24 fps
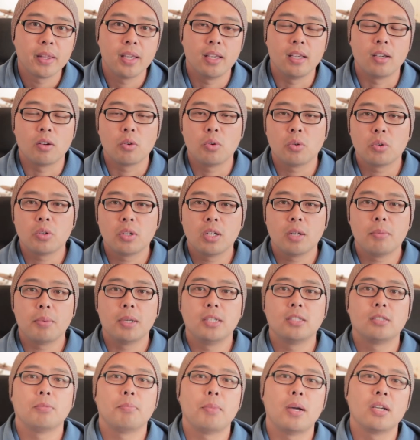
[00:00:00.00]
이 코로나
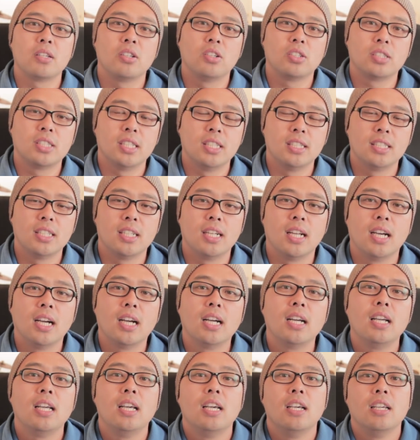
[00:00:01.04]
바이러스 방역
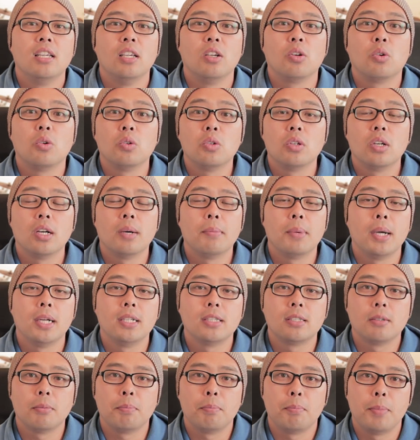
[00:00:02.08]
제재나 이 코로나
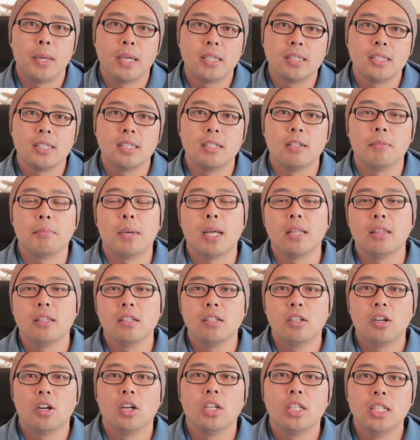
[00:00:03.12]
바이러스 백신
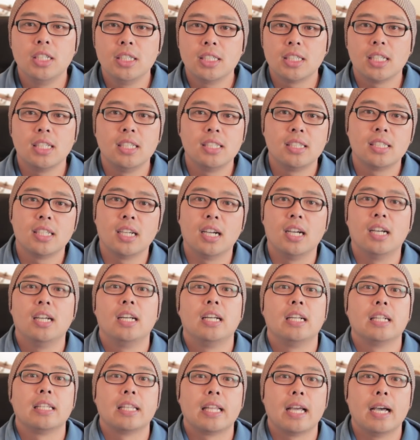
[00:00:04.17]
맞는 거 1차, 2차
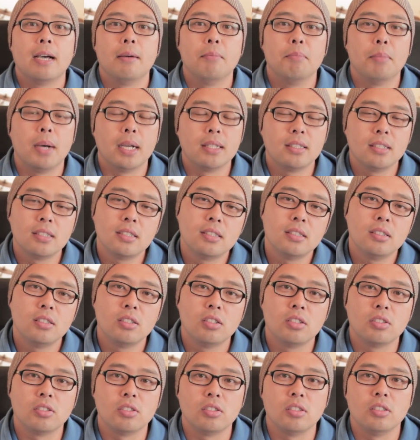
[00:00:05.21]
다 맞으시는
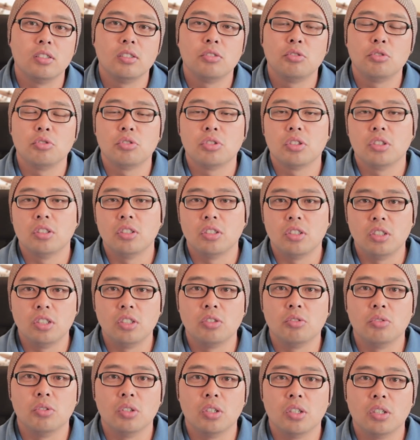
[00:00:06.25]
것을 추천을
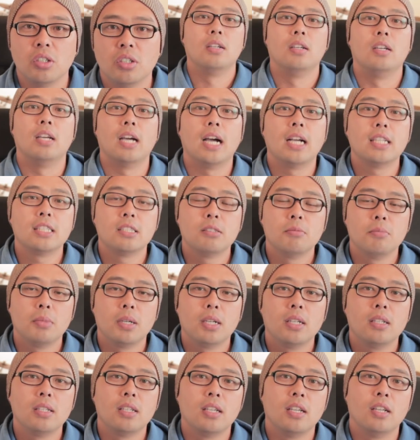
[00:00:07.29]
드리고요. 네,
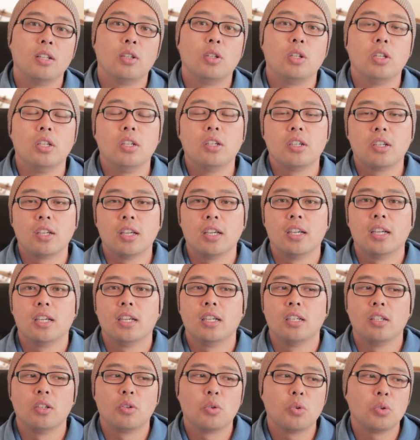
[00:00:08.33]
하지만 예,
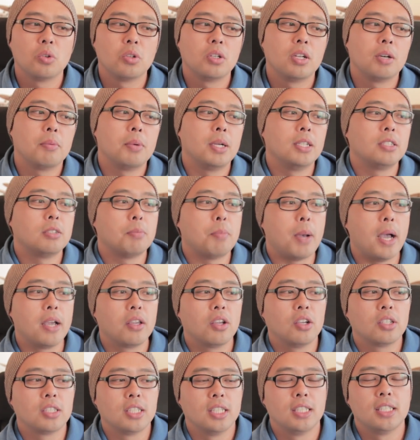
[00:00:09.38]
이렇게 코로나 바이러스
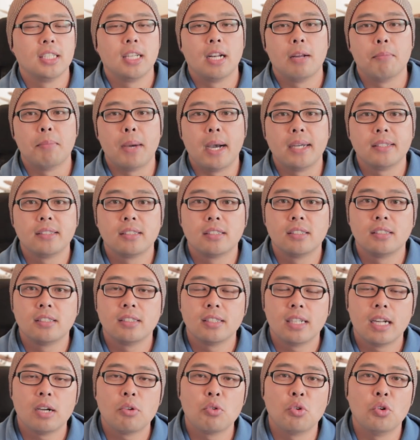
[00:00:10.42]
방역 제재나 마스크
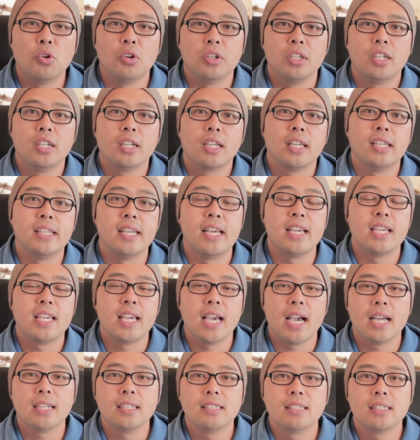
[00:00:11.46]
쓰라고 이렇게
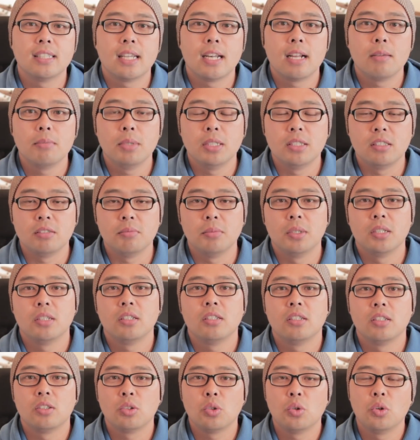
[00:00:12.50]
얘기하는 사람이
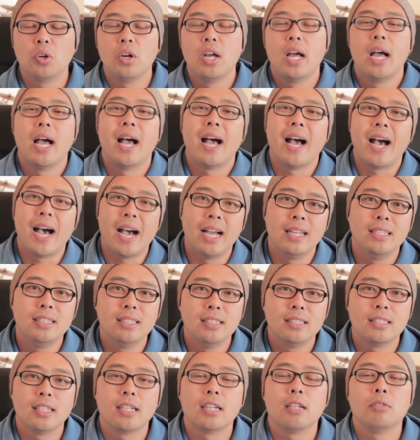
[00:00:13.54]
있으면은 또
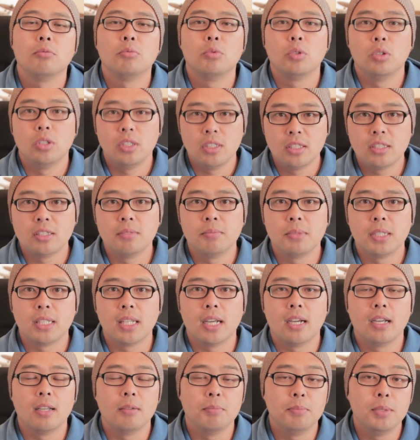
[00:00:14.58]
아닌 사람도
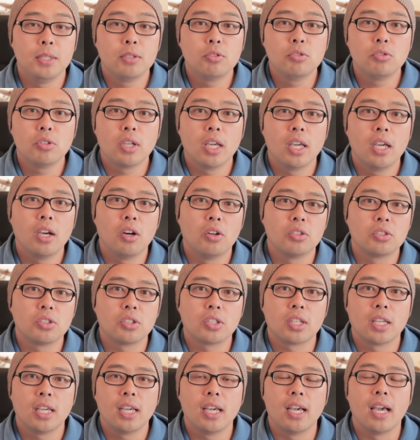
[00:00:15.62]
있습니다. 미국에
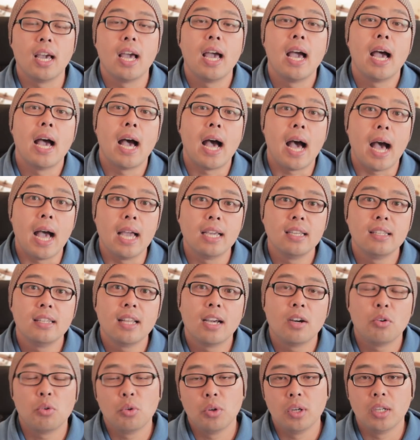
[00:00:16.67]
어저께
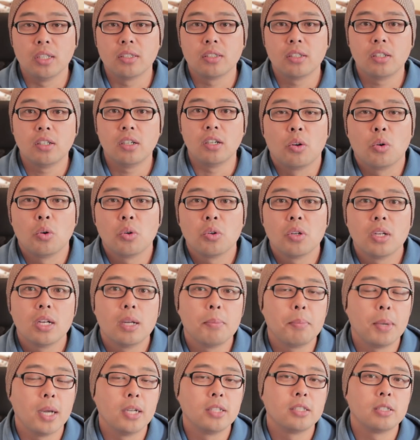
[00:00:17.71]
아이다호에서 코로나
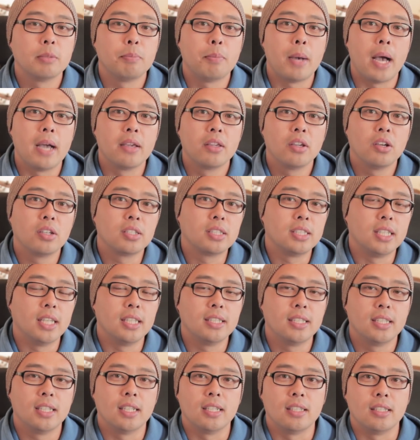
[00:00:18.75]
바이러스 방역
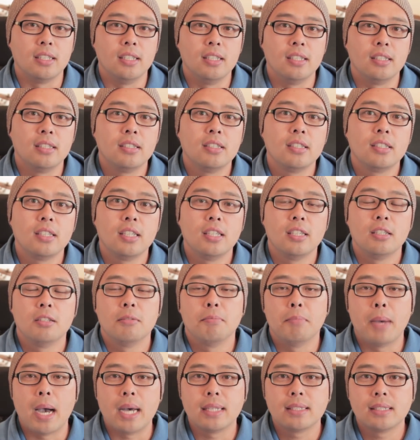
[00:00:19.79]
제재, 특히
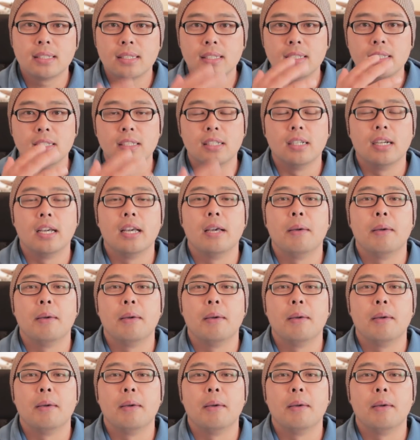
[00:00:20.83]
마스크